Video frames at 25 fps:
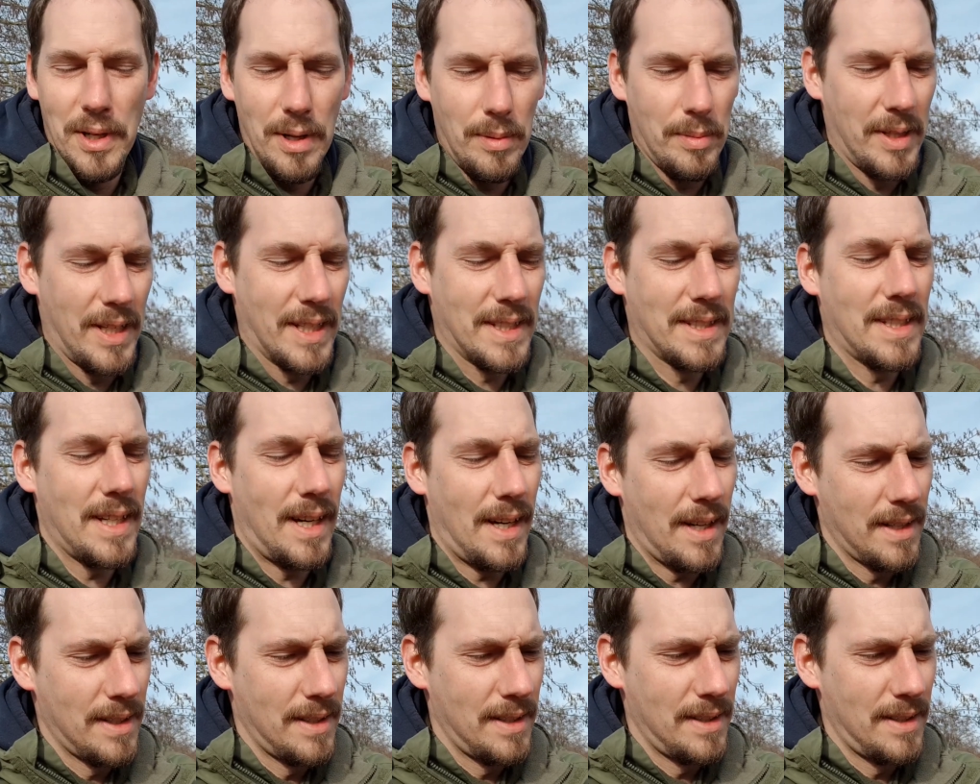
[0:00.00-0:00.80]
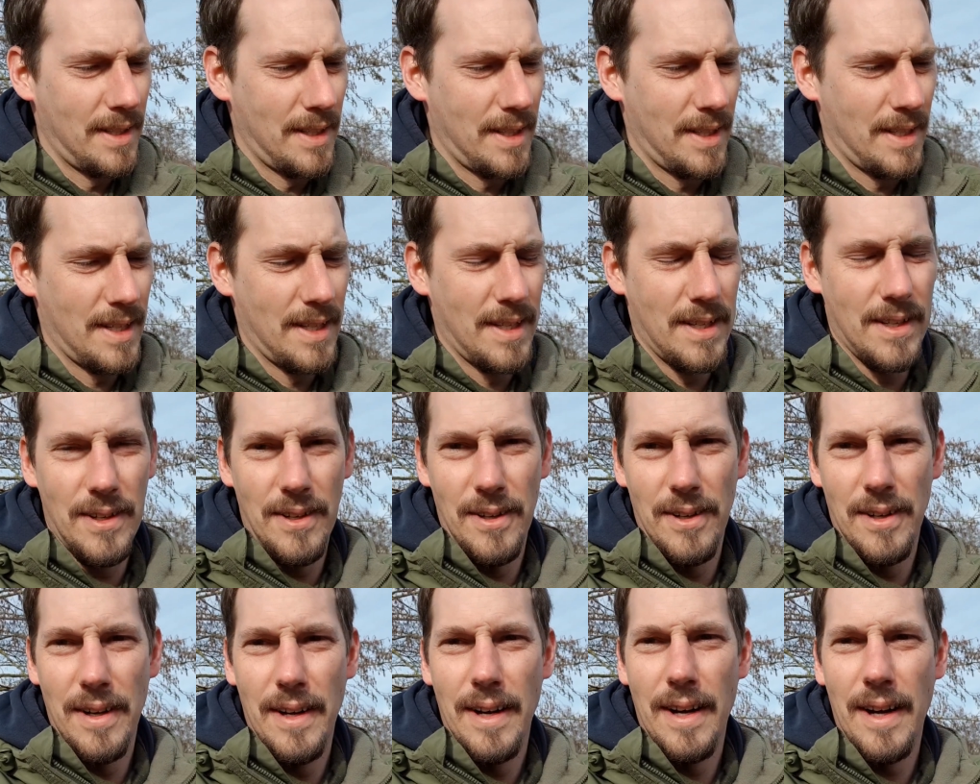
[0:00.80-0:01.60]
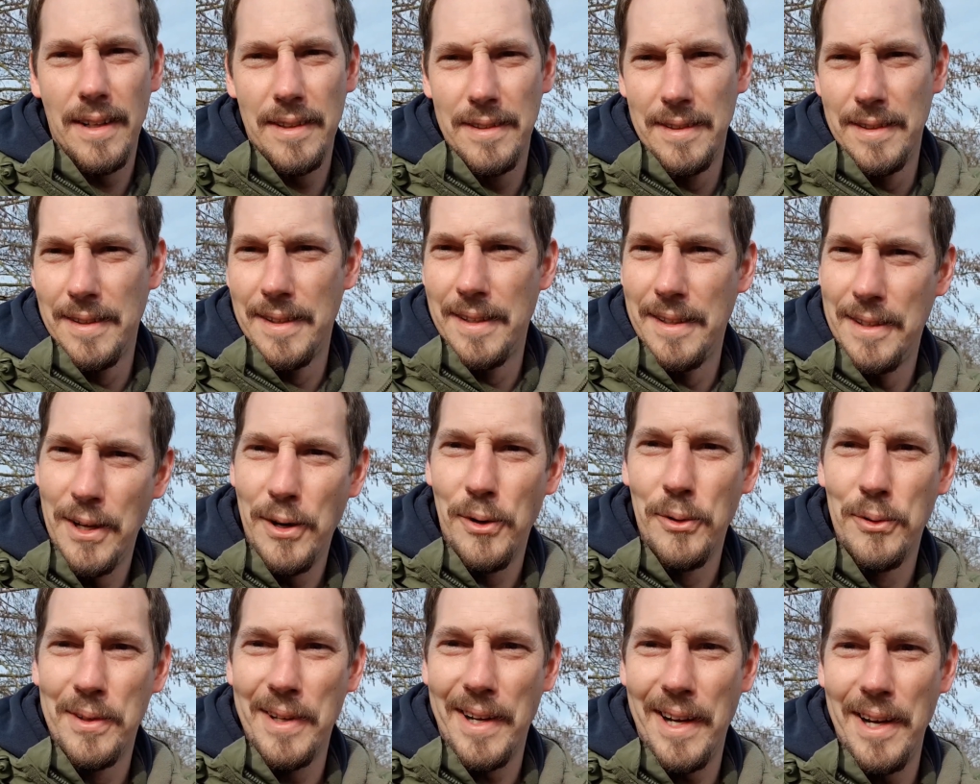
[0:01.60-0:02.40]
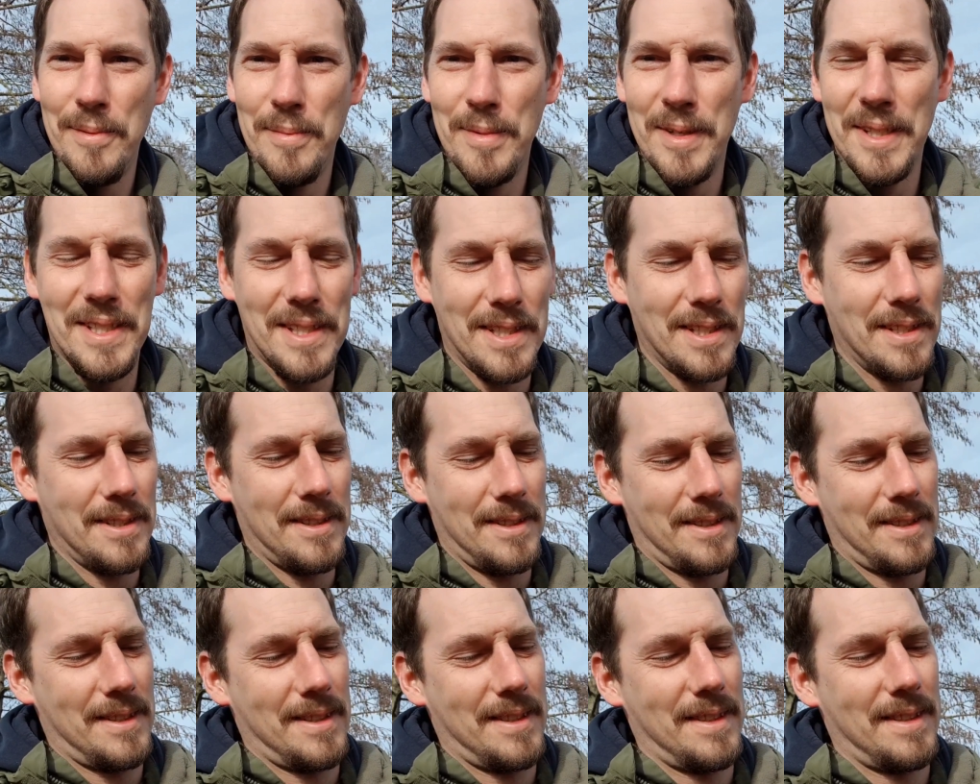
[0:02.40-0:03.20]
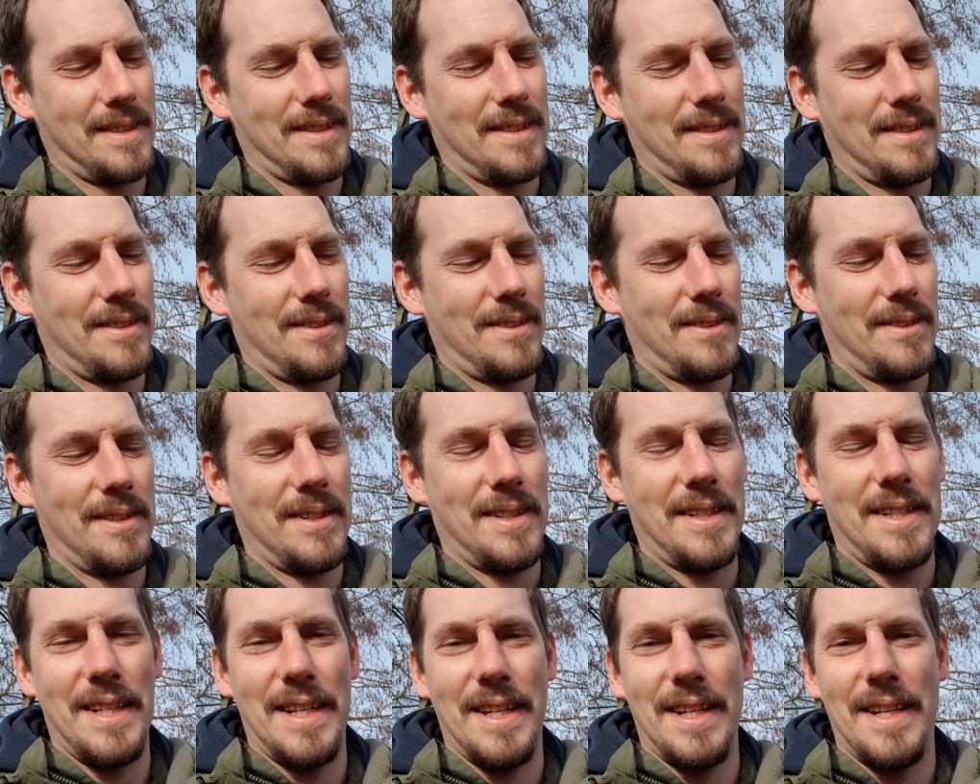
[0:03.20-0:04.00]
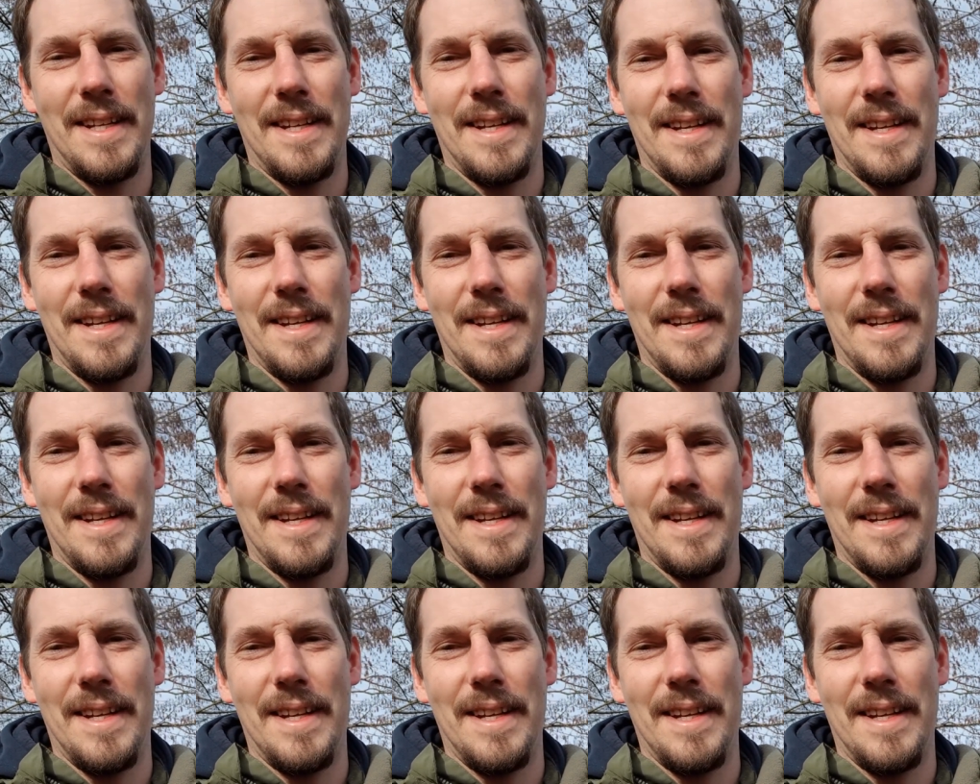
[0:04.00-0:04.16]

habe ich jetzt geangelt, hatte genau drei Bisse und